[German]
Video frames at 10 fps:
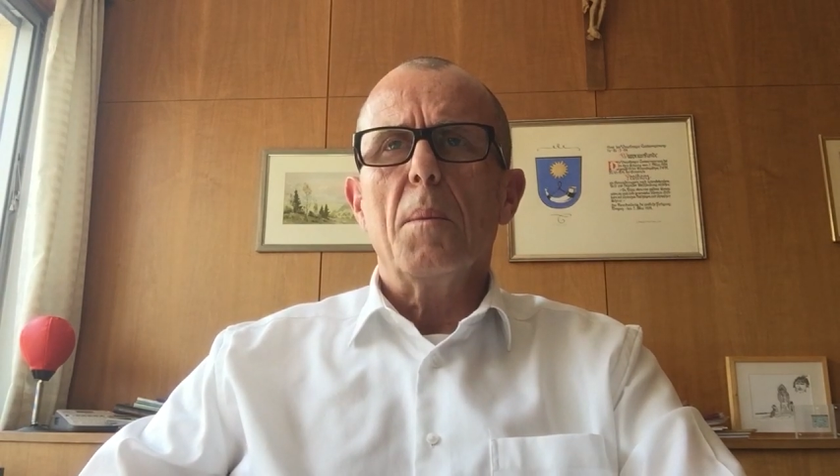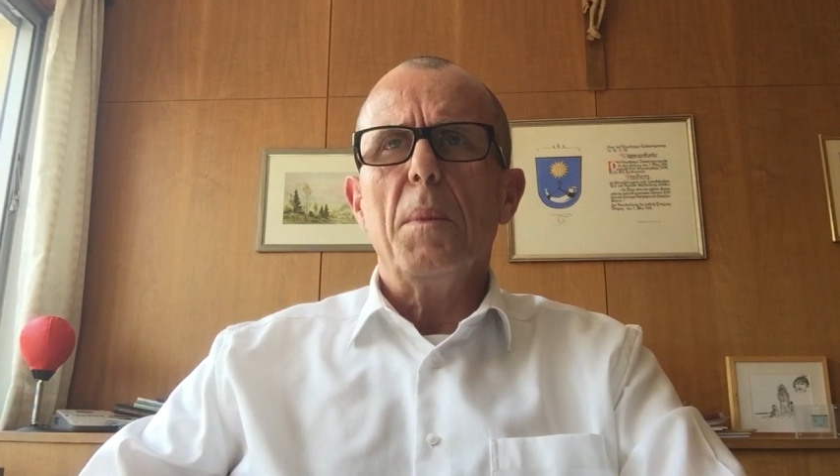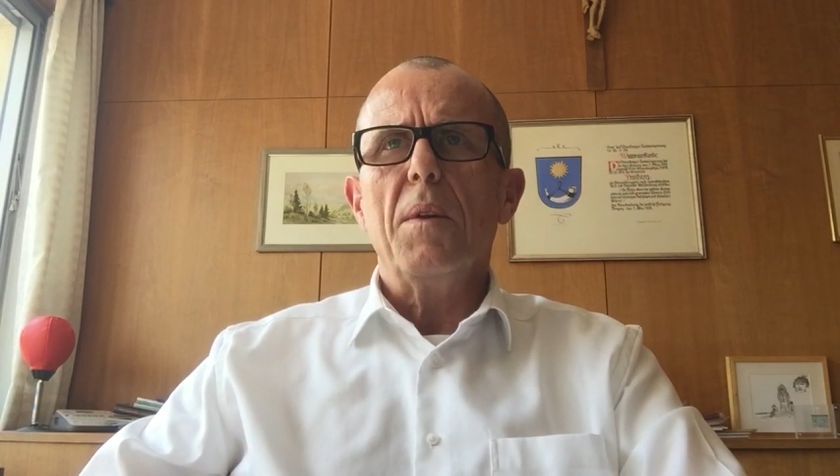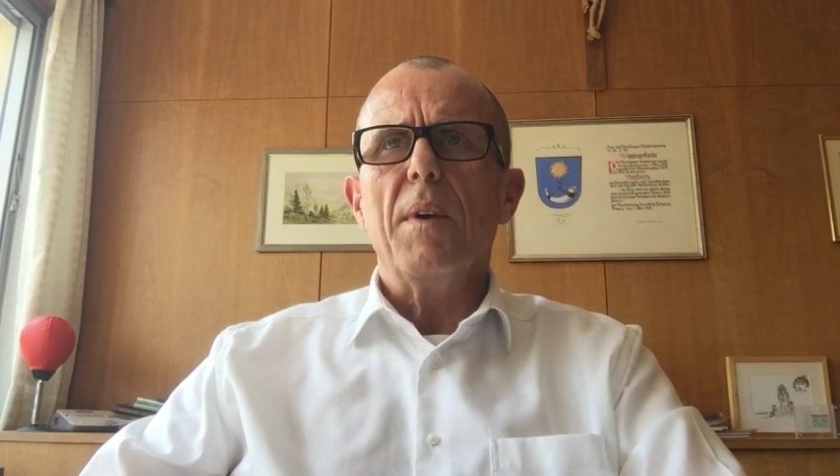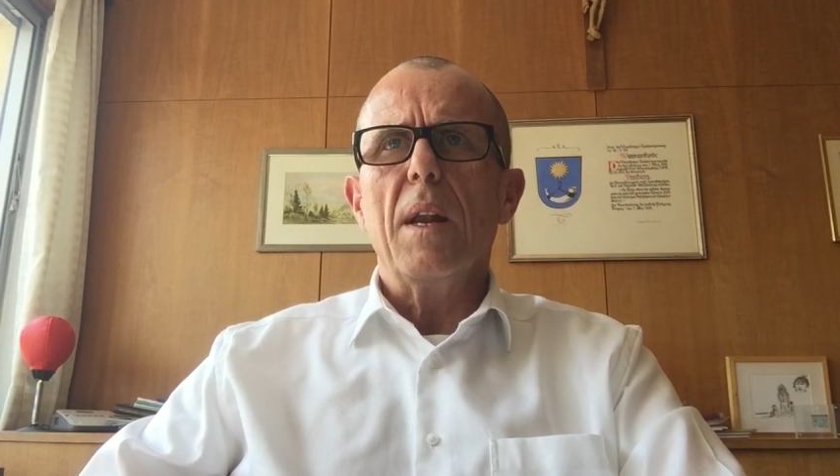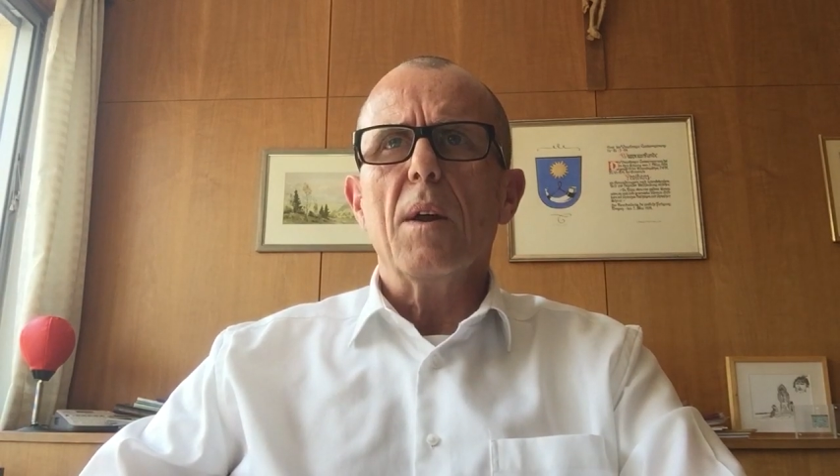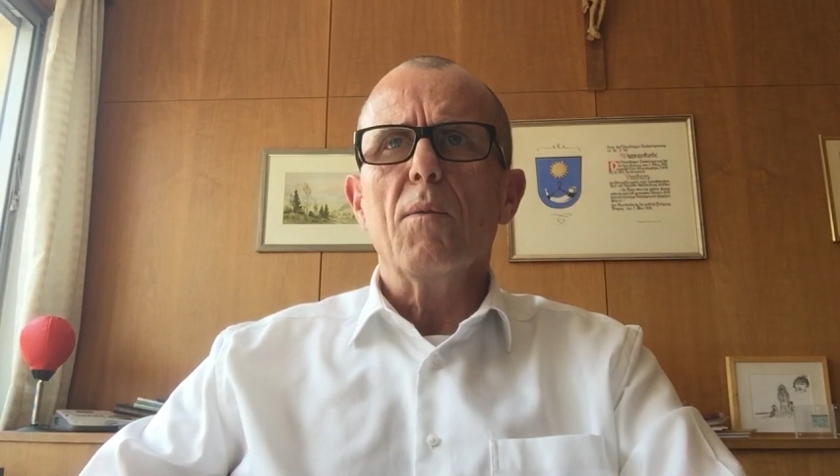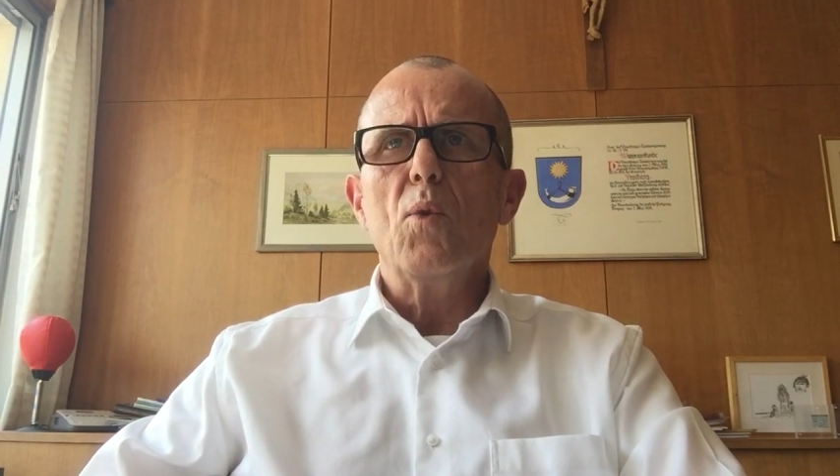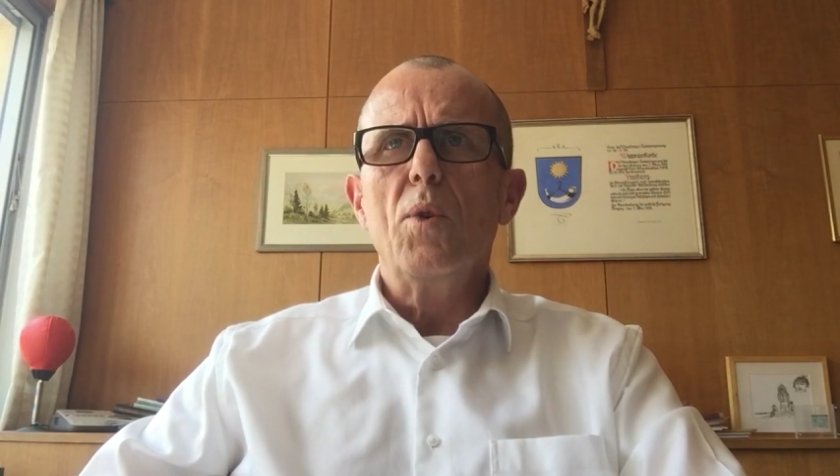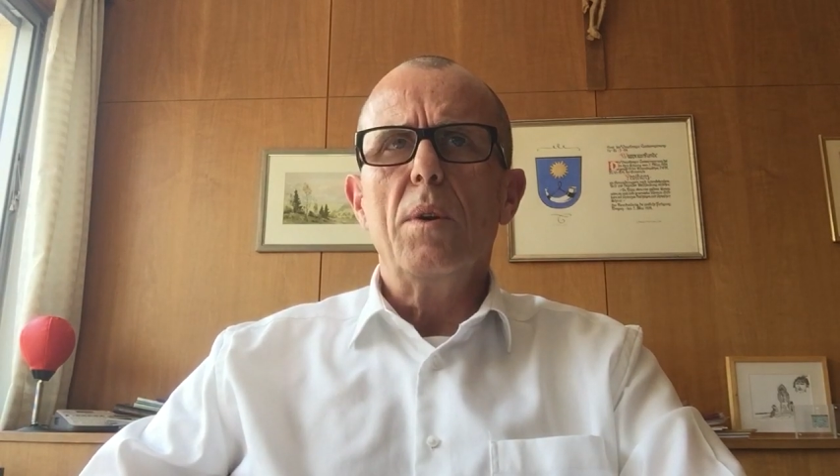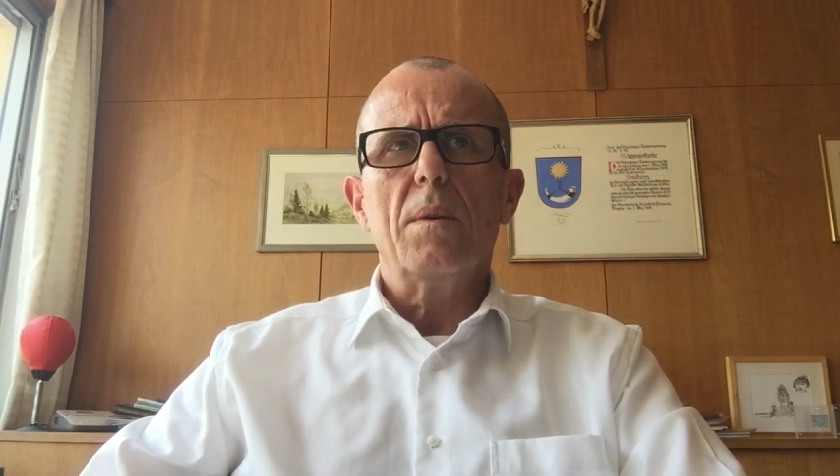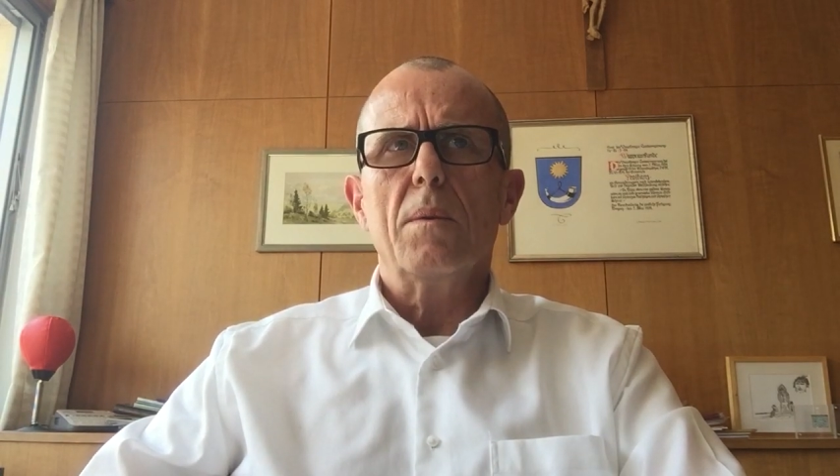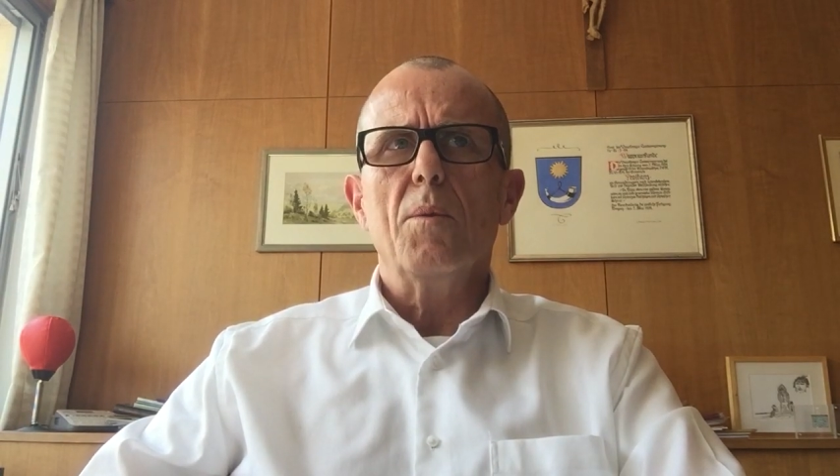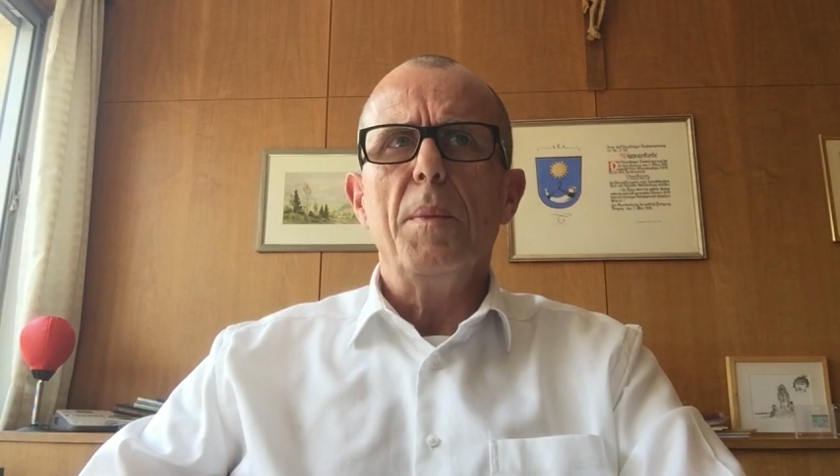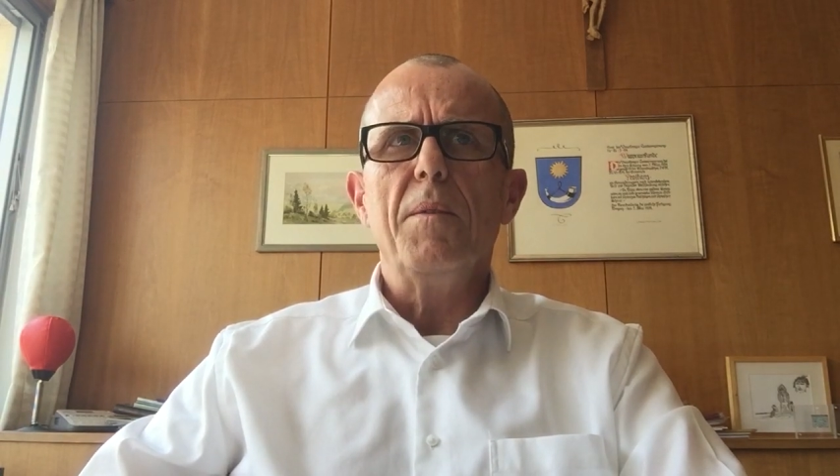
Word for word: mit welcher Wucht und